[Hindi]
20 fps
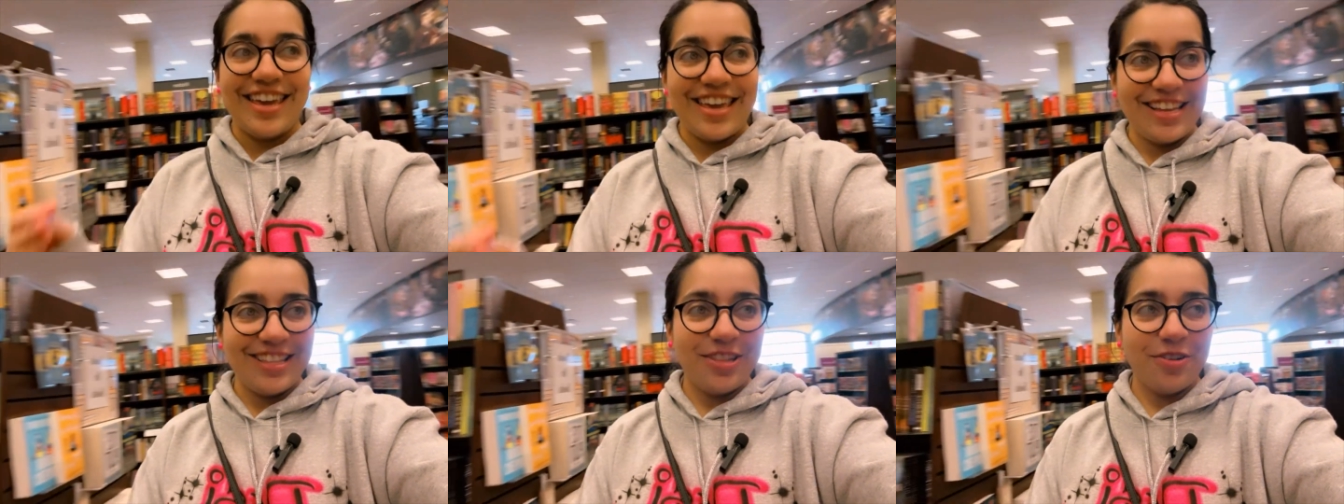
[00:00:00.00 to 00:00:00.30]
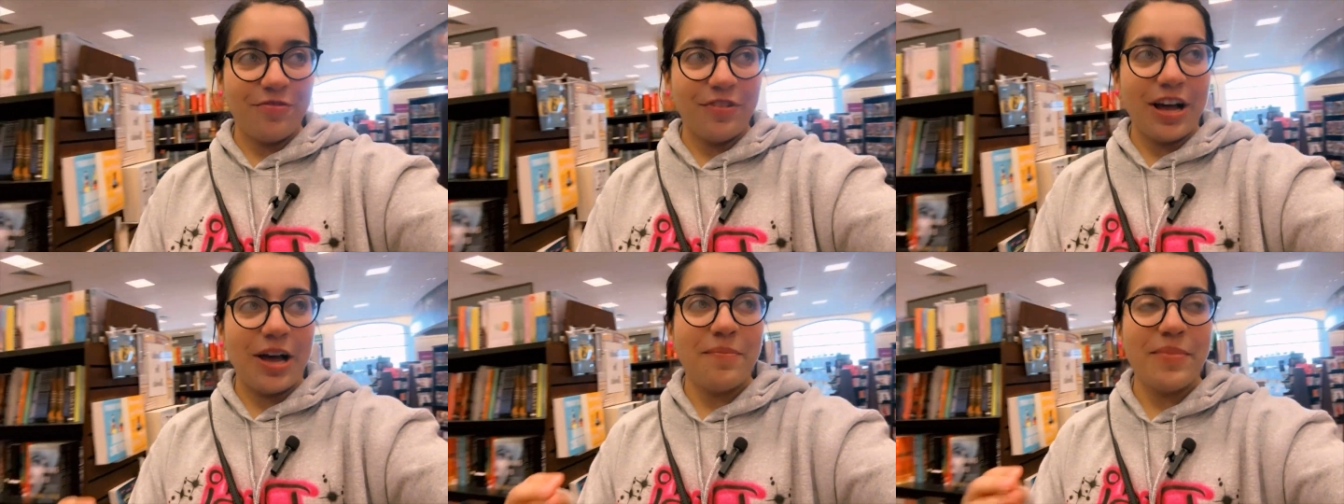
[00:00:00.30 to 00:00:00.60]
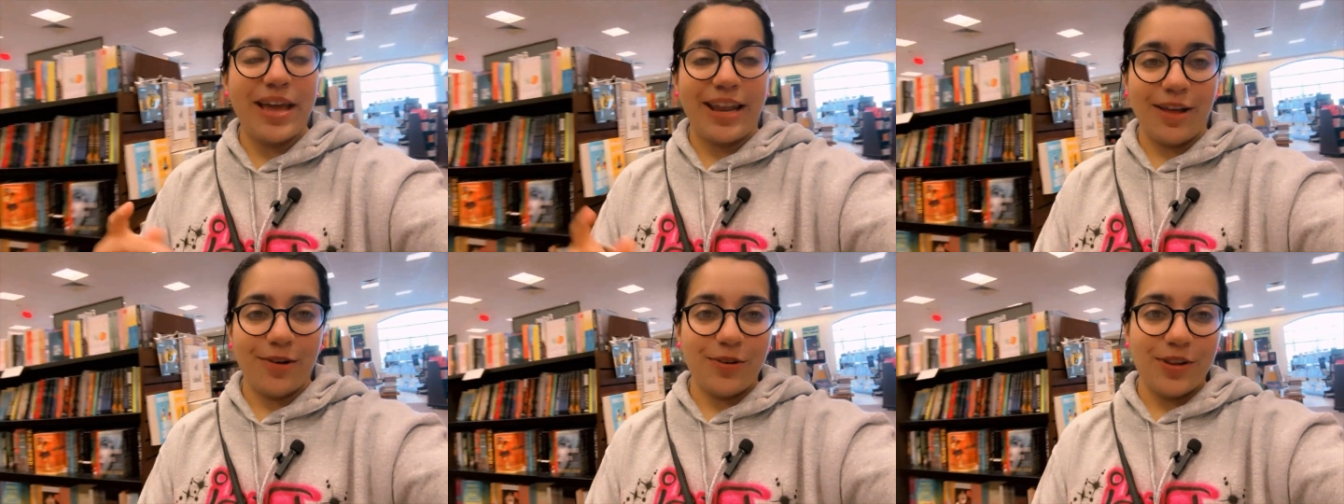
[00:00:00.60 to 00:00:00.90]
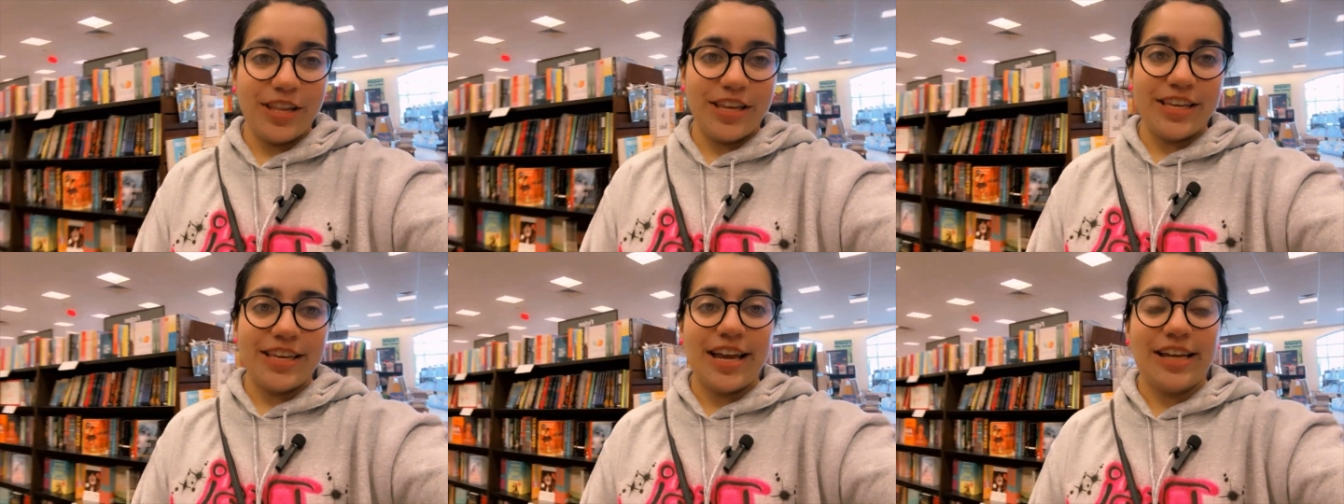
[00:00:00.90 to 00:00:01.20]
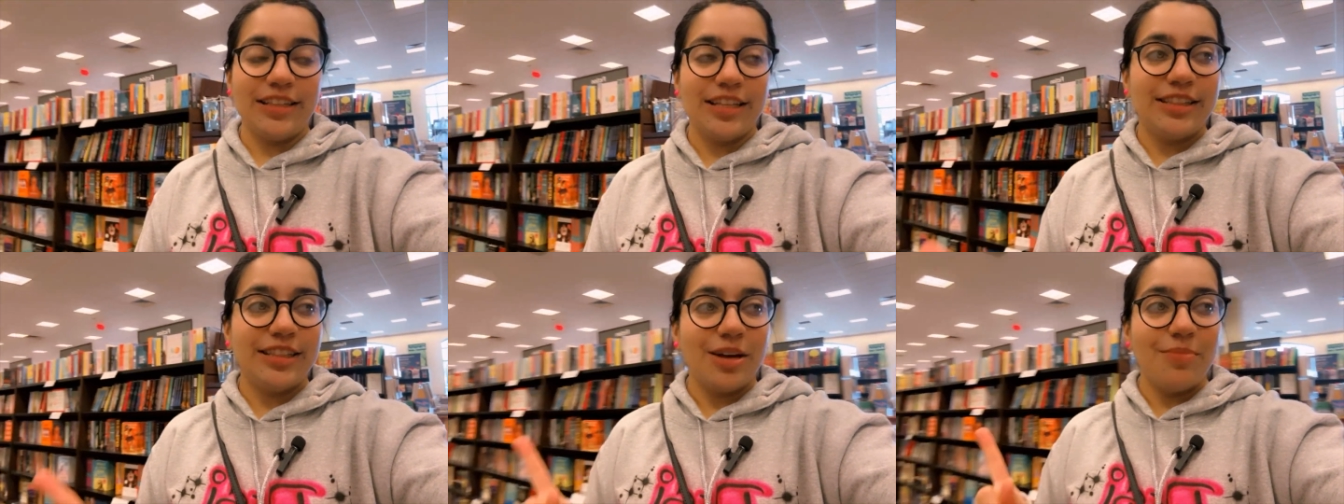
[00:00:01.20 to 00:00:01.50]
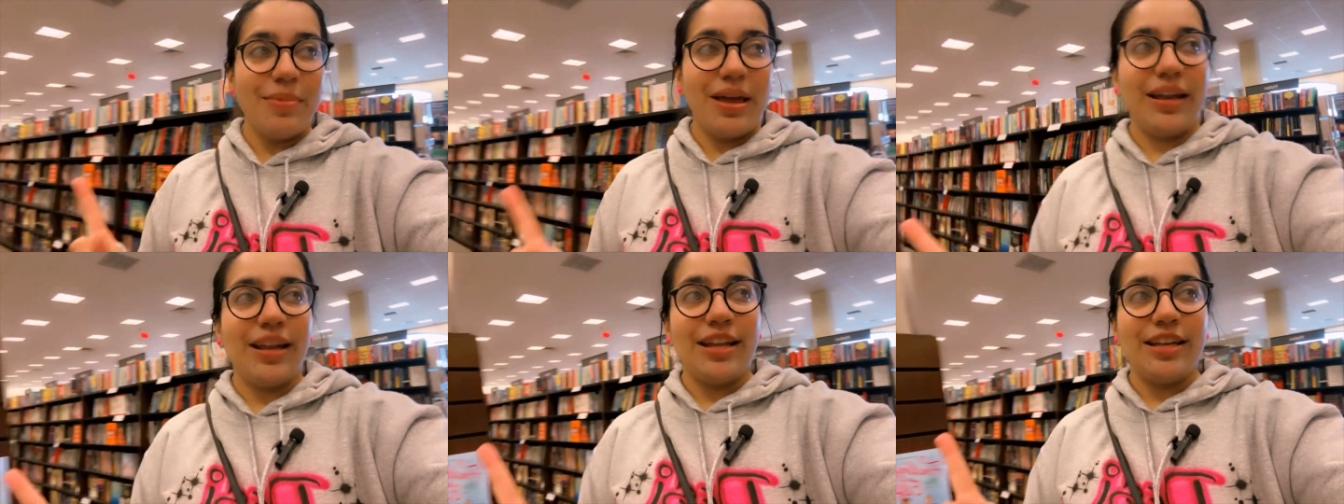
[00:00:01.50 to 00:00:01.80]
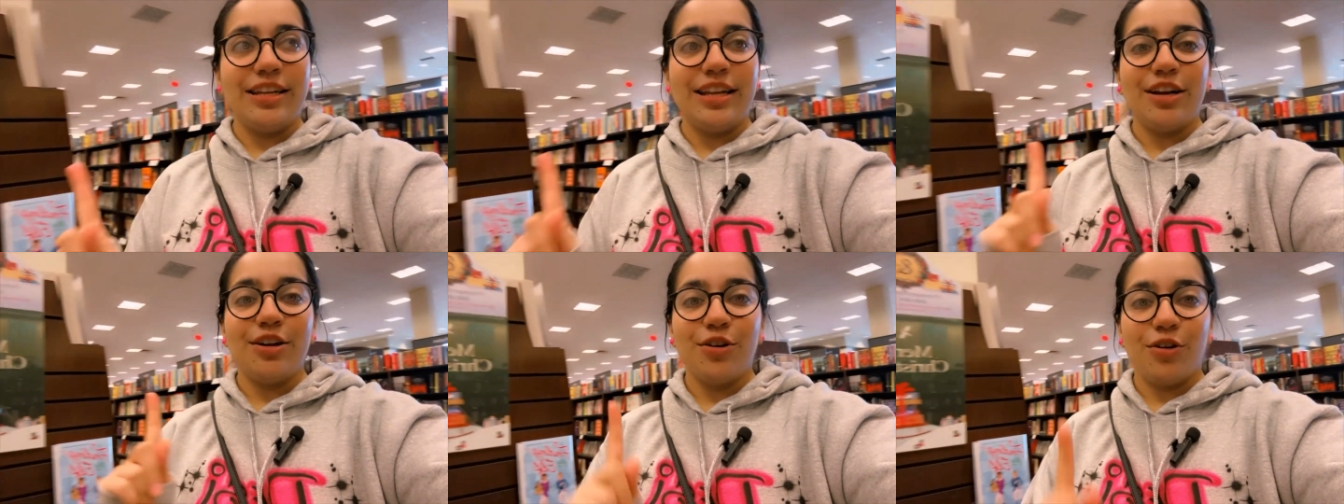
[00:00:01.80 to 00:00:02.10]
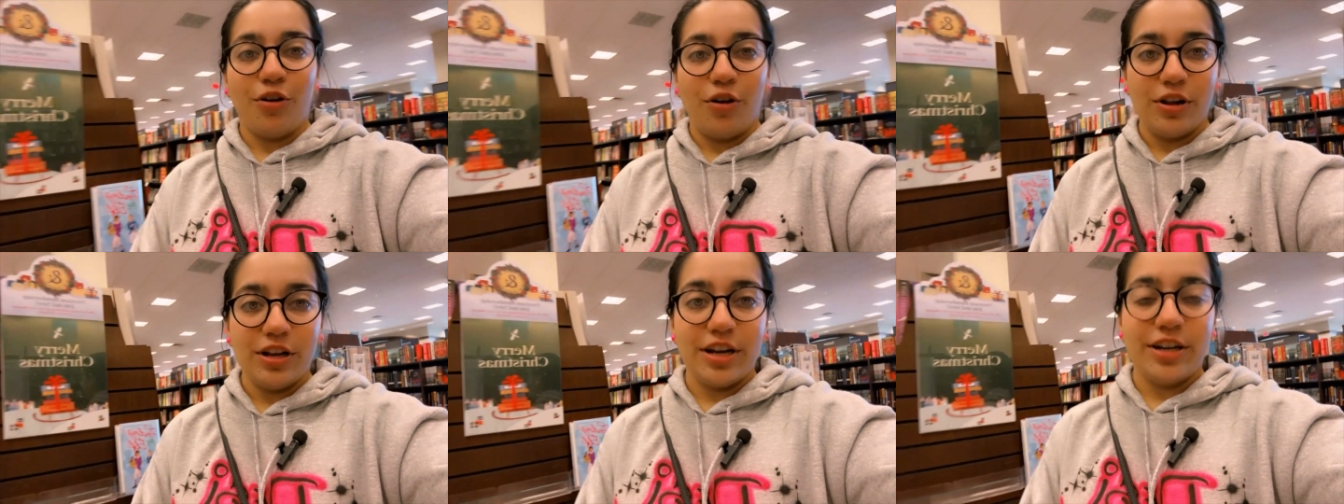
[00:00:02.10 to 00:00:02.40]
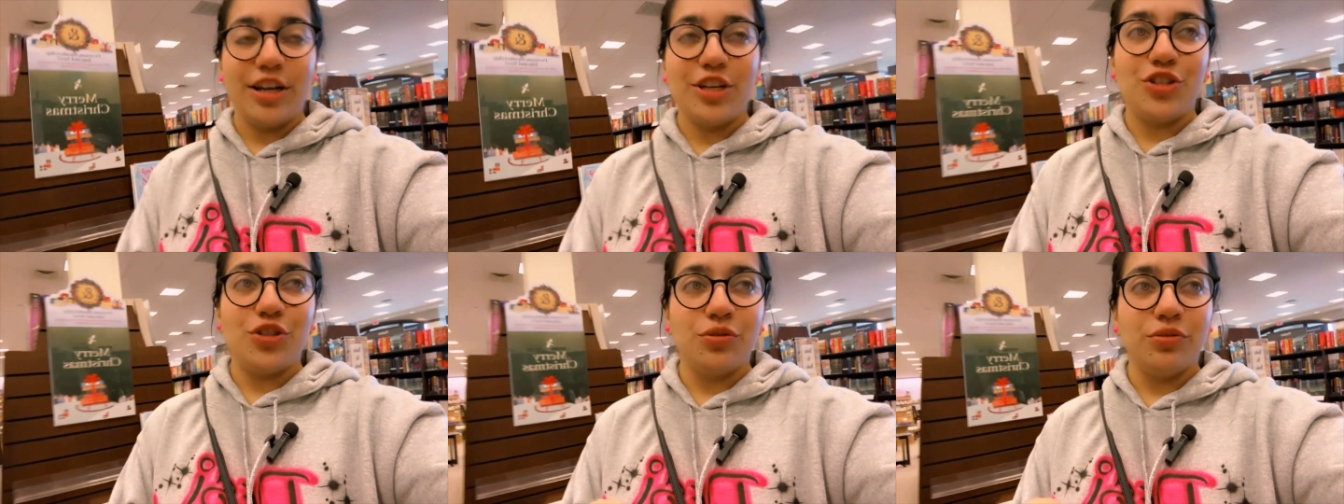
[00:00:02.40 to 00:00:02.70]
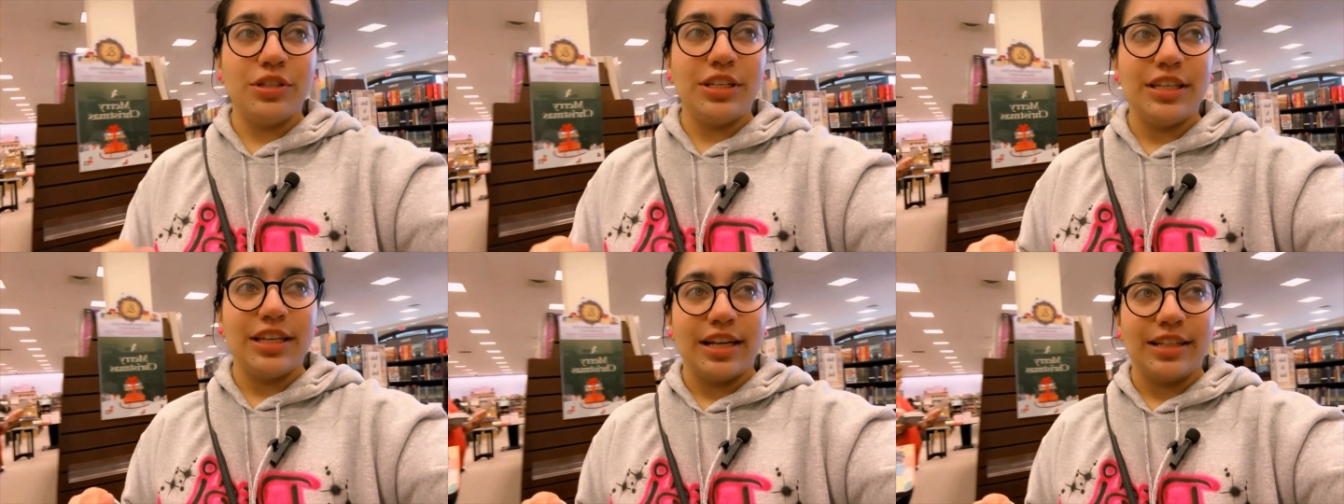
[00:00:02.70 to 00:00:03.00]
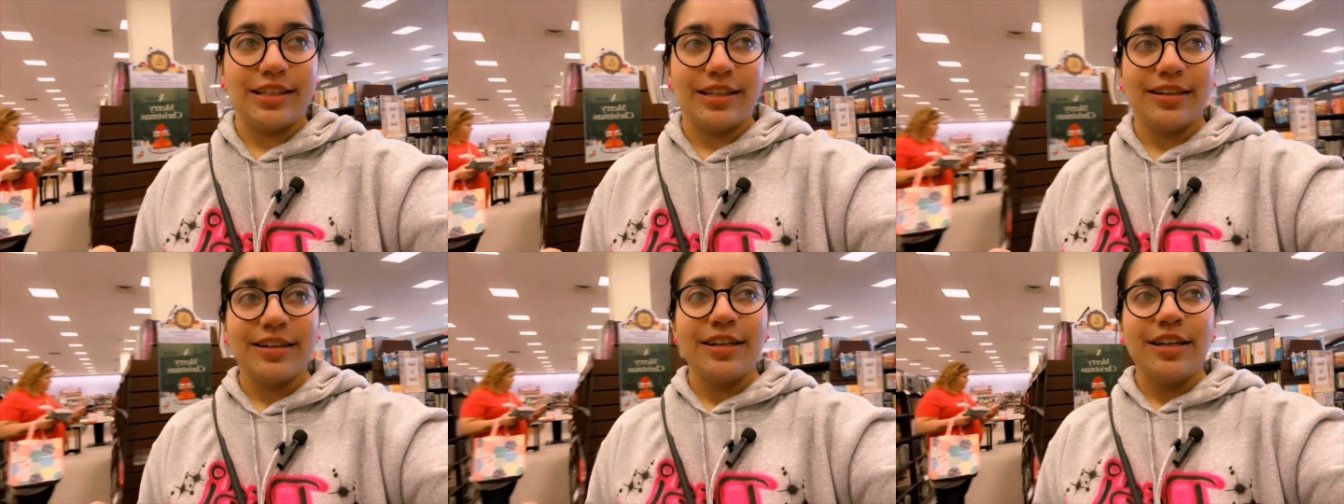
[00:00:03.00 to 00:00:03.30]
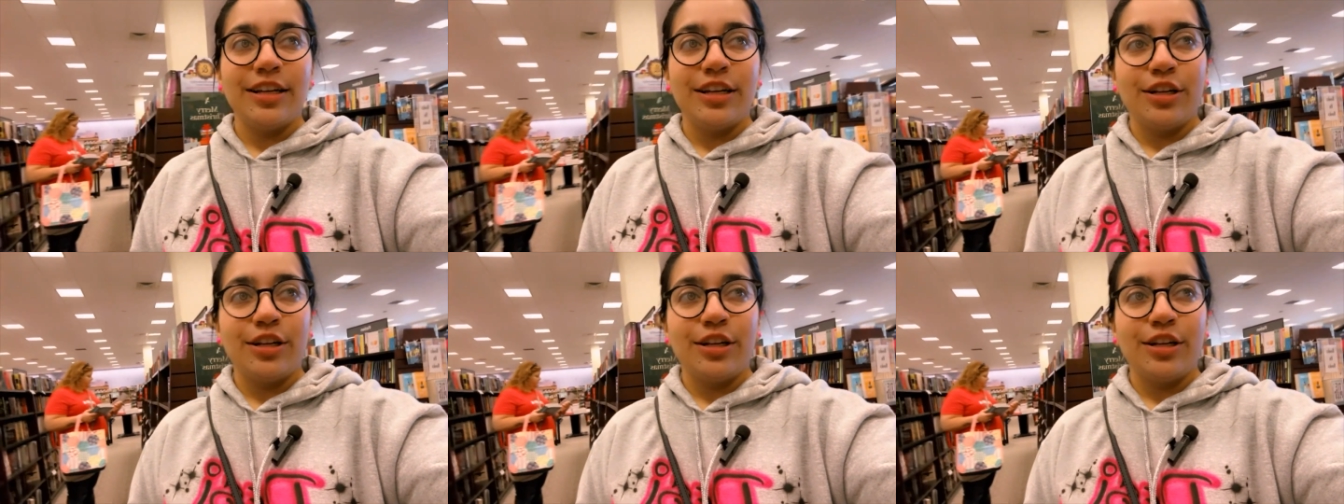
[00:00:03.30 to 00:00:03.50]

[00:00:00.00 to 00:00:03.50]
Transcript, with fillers: एक दफ़ा हम ऐना को लेके आए थे तब ऐना ने ना क्रॉल करना शुरू किया था